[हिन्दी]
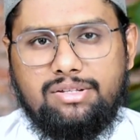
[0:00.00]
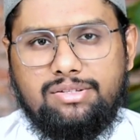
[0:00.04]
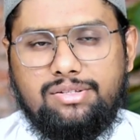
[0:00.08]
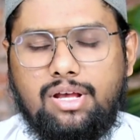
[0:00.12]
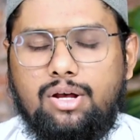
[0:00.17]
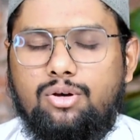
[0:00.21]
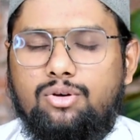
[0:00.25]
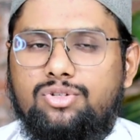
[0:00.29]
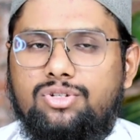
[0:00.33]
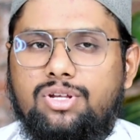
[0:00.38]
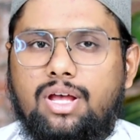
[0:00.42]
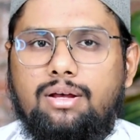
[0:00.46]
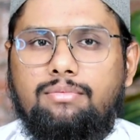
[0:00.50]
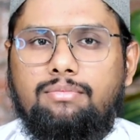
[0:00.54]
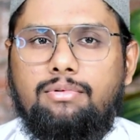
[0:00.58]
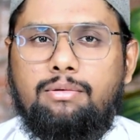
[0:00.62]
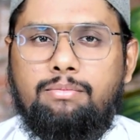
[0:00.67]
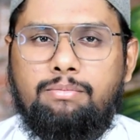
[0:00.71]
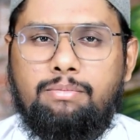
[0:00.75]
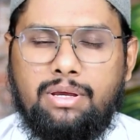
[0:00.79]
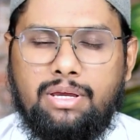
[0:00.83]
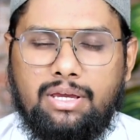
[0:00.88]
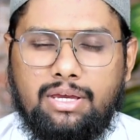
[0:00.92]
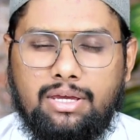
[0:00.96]
मिर्ज़ा
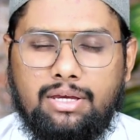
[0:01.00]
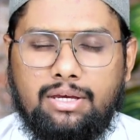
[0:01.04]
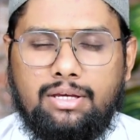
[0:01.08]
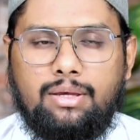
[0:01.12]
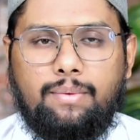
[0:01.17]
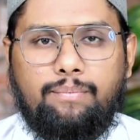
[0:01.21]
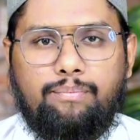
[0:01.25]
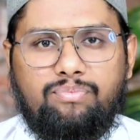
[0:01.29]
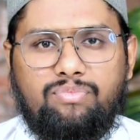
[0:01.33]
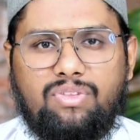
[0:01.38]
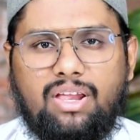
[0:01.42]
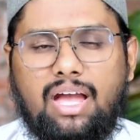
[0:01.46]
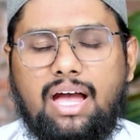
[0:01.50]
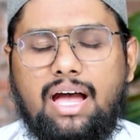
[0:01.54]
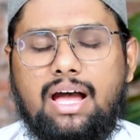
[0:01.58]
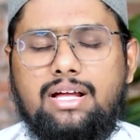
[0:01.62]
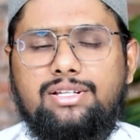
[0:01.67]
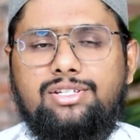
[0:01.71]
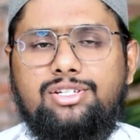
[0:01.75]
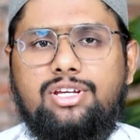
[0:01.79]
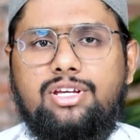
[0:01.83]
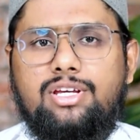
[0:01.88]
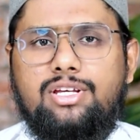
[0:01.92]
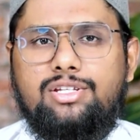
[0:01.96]
उसामा बेग
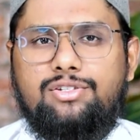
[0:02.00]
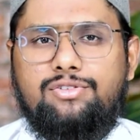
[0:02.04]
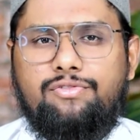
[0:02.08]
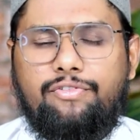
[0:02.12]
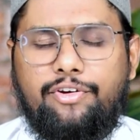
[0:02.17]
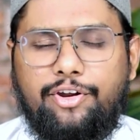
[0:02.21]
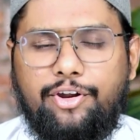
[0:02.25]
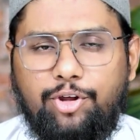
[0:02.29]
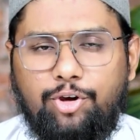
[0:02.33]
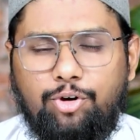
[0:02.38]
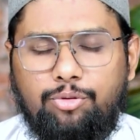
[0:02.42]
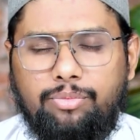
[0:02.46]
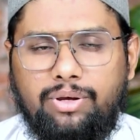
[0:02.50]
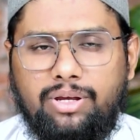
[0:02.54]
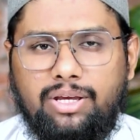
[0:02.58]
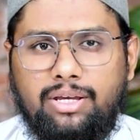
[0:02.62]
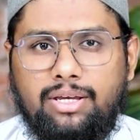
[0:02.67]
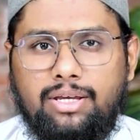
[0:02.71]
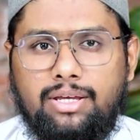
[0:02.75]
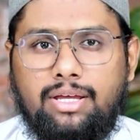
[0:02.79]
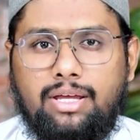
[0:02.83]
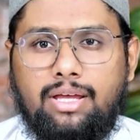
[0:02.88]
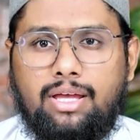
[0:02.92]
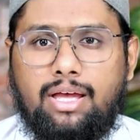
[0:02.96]
आज की इस वीडियो
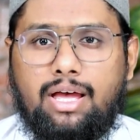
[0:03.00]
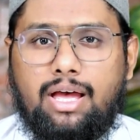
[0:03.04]
में